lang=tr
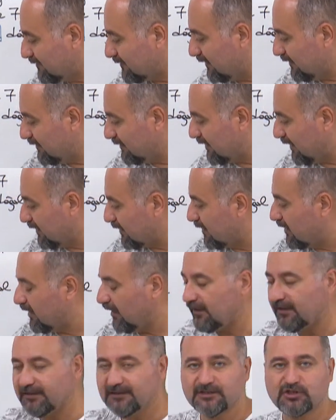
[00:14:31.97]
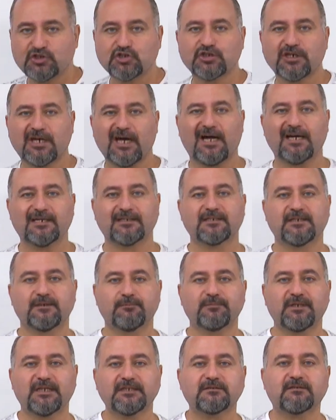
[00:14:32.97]
sayıdan kalanı
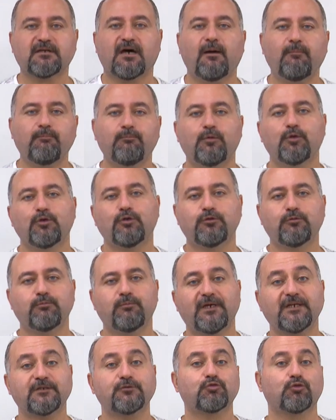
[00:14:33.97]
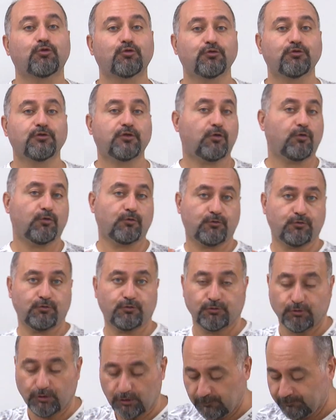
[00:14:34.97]
çıkardığımda tam bölünmek zorunda
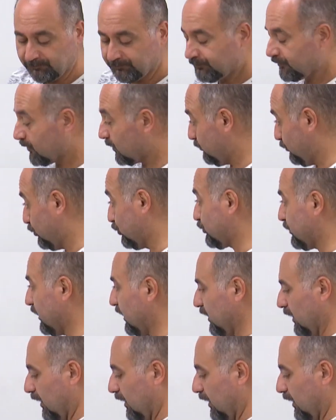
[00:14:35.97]
olduğunu buradan